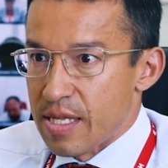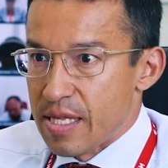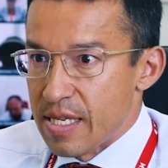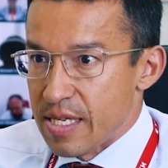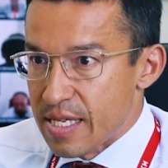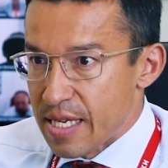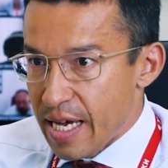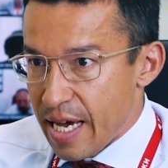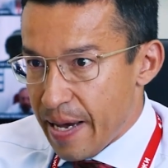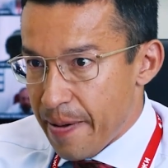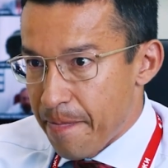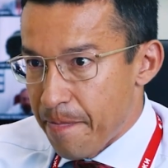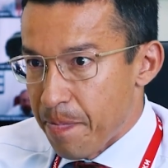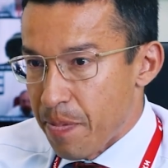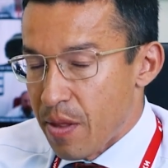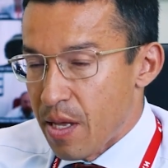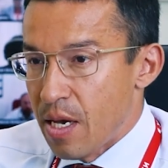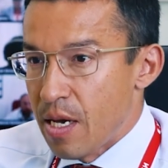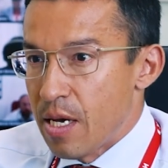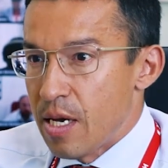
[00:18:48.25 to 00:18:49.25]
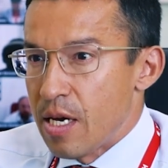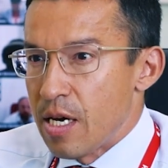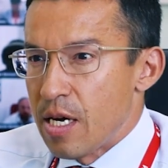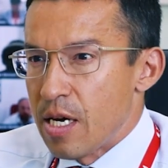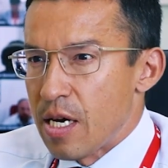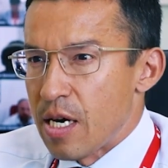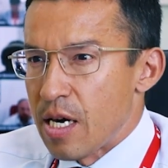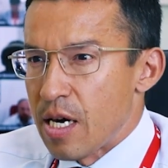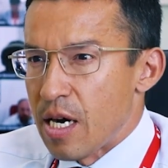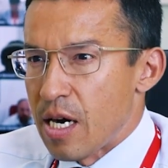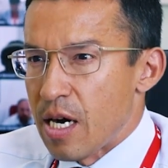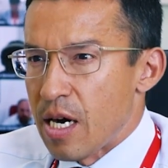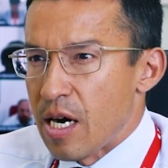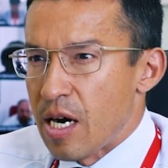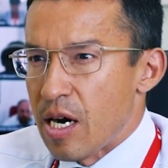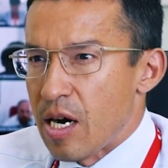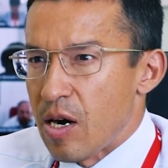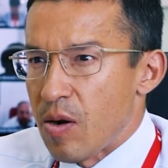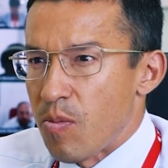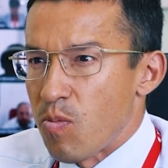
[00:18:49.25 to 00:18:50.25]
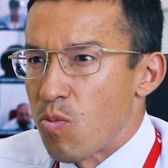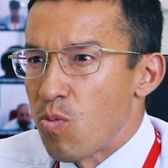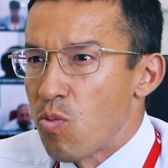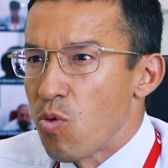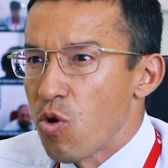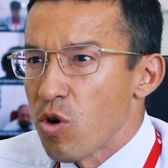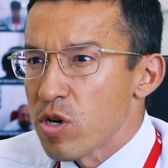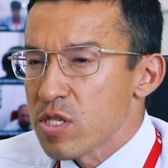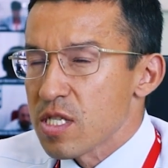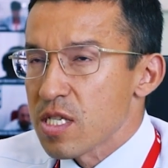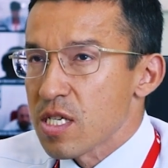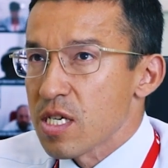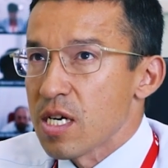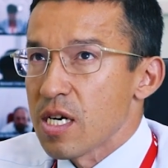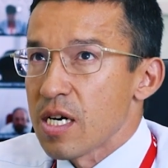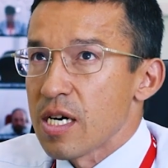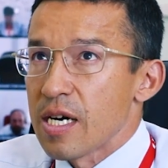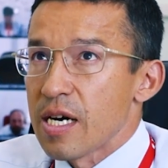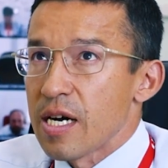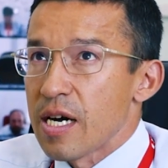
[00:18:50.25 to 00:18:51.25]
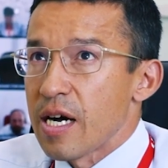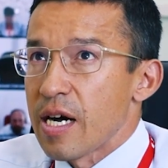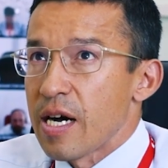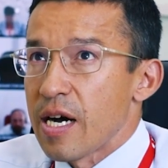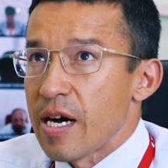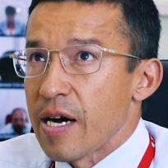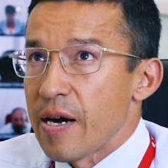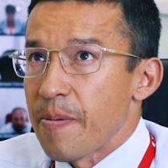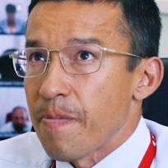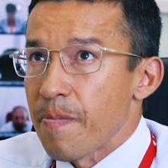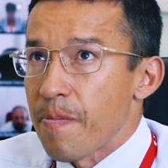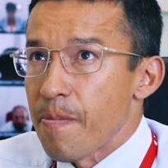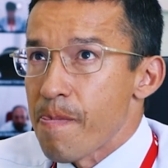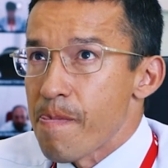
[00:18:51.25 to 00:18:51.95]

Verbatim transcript: За. А, мозг э,